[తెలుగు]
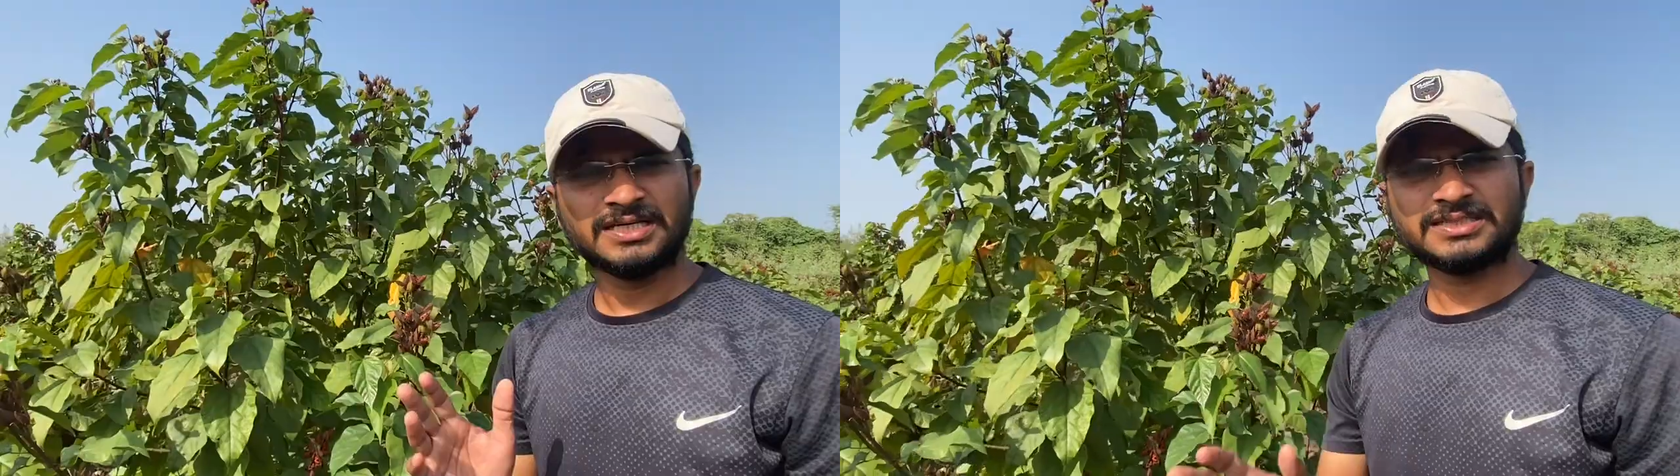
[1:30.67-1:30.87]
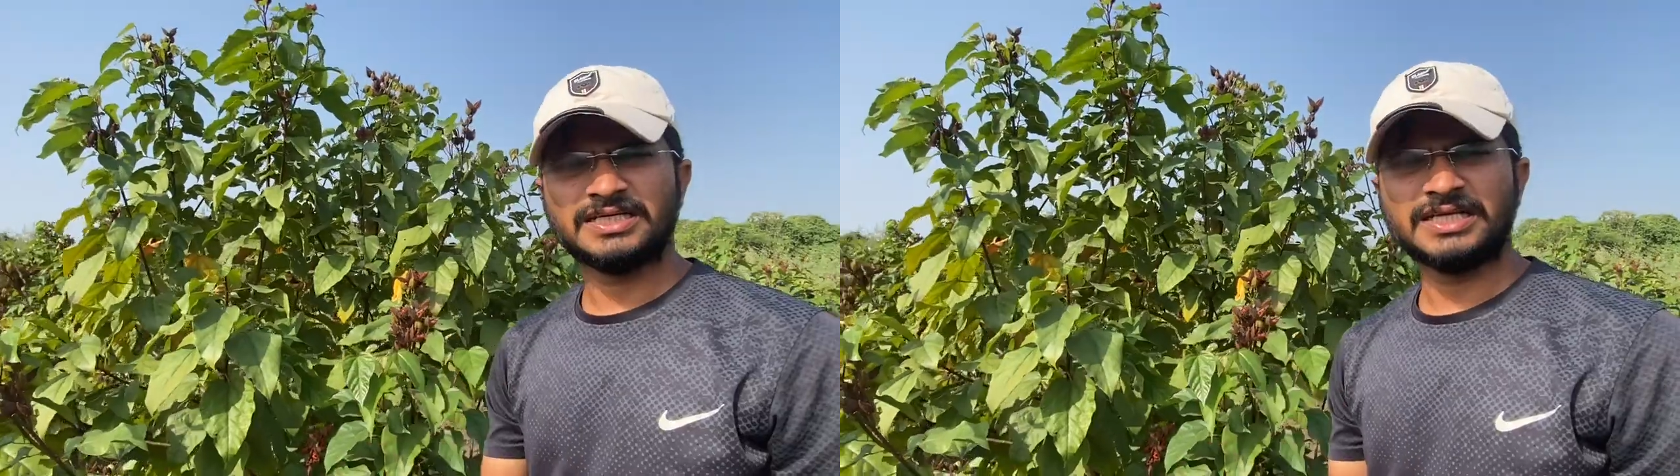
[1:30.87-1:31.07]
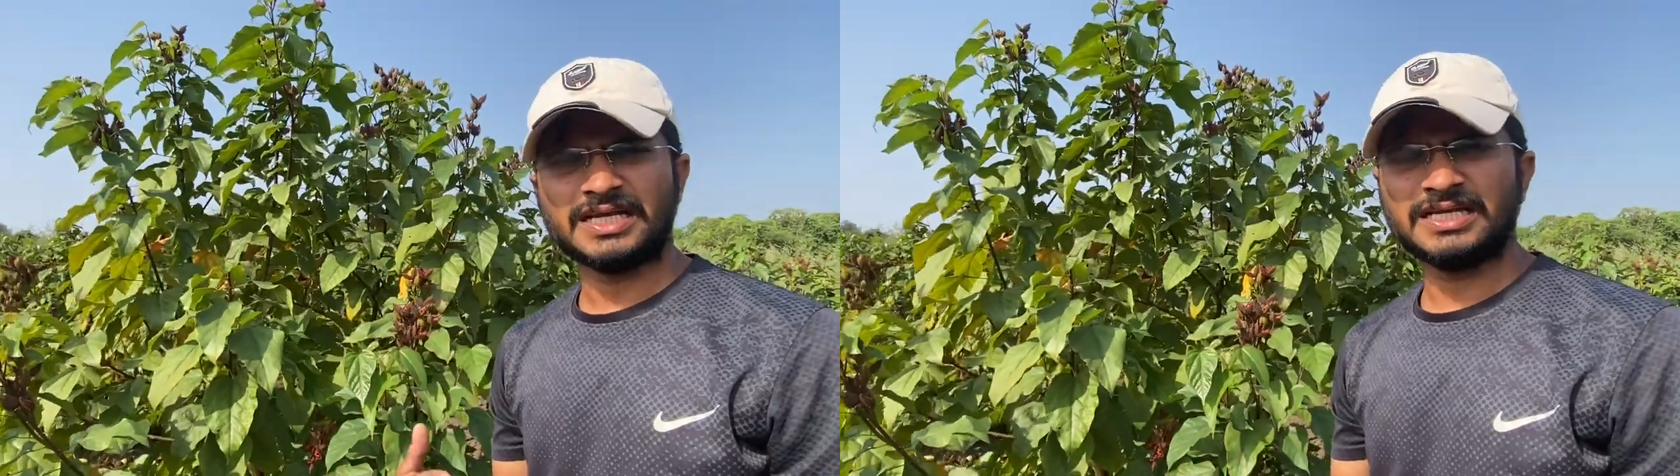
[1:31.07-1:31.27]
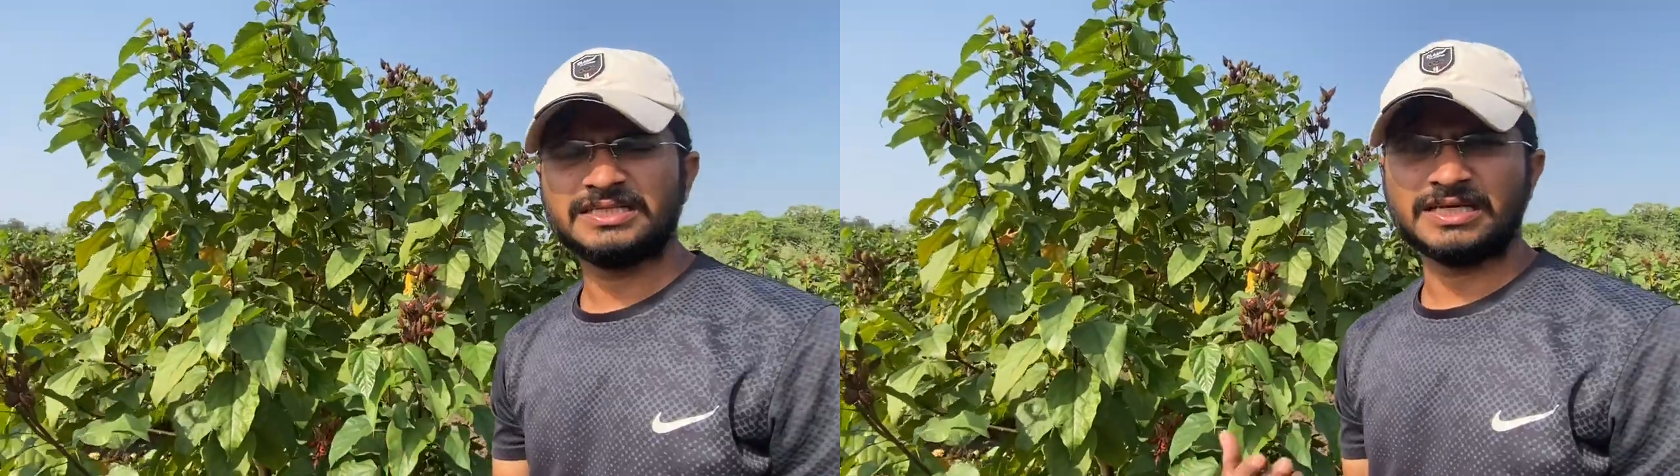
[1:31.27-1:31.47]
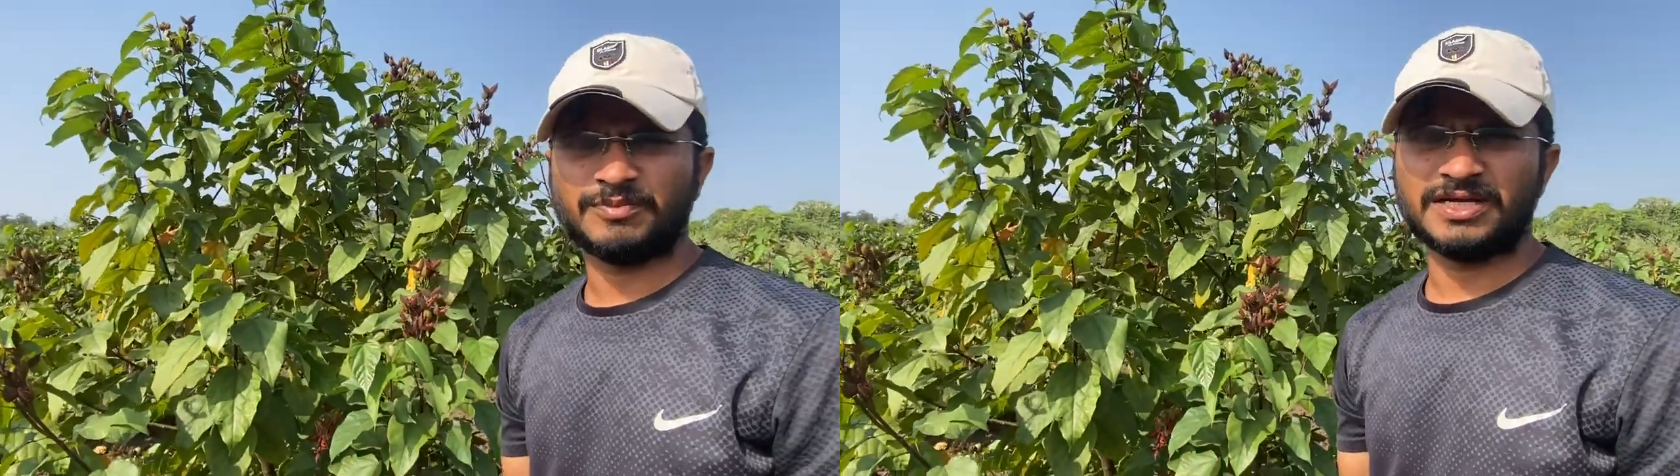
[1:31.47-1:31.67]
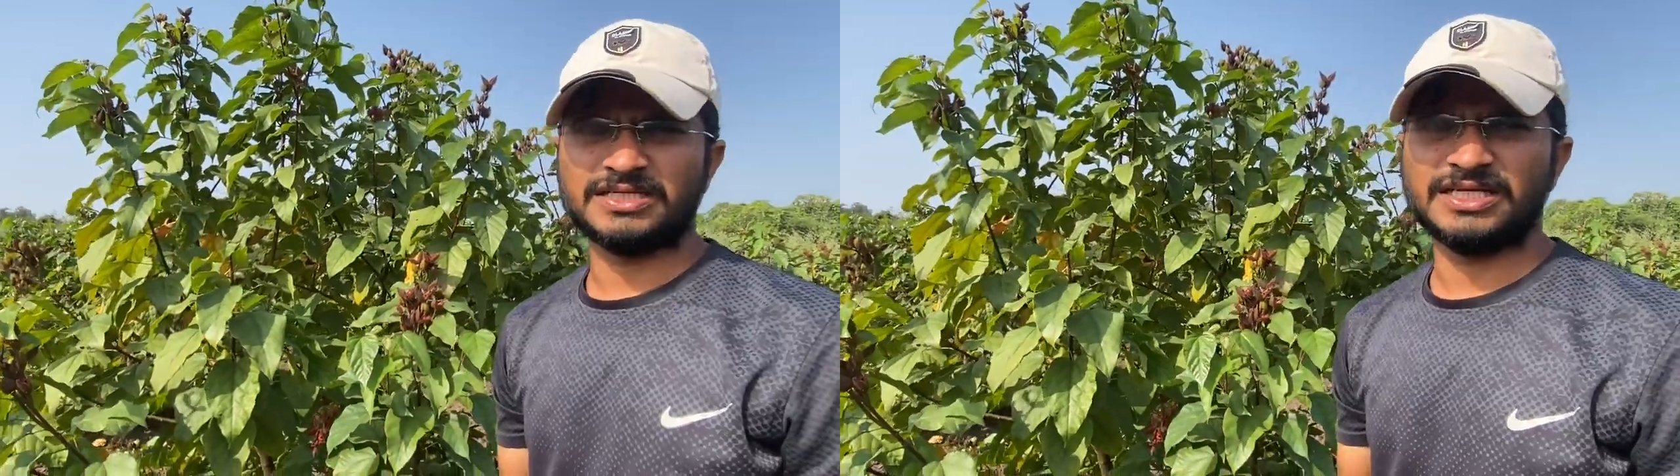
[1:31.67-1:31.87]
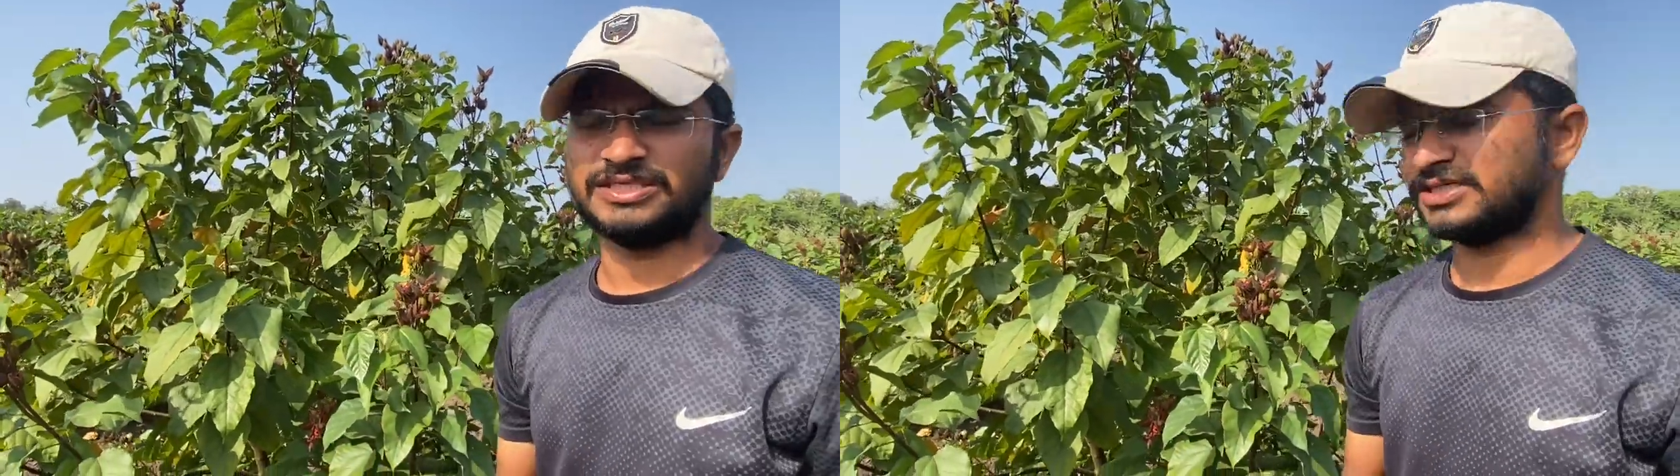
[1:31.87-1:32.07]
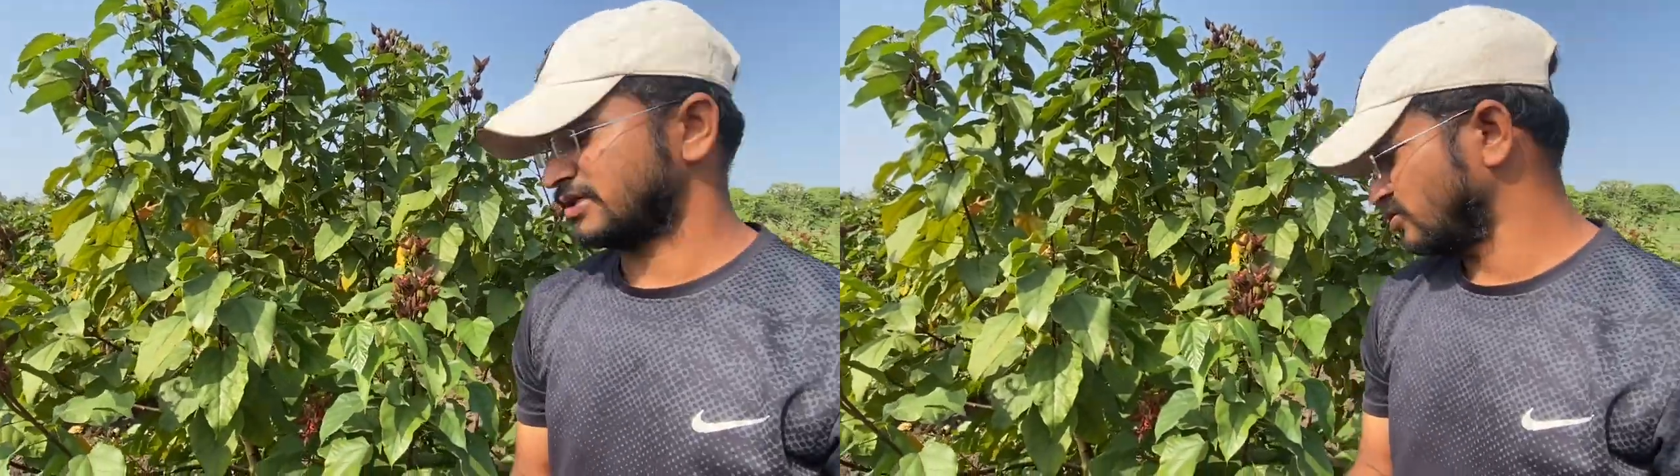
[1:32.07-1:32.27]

సీడ్ అనేది సపరేట్ చేయొచ్చు అండి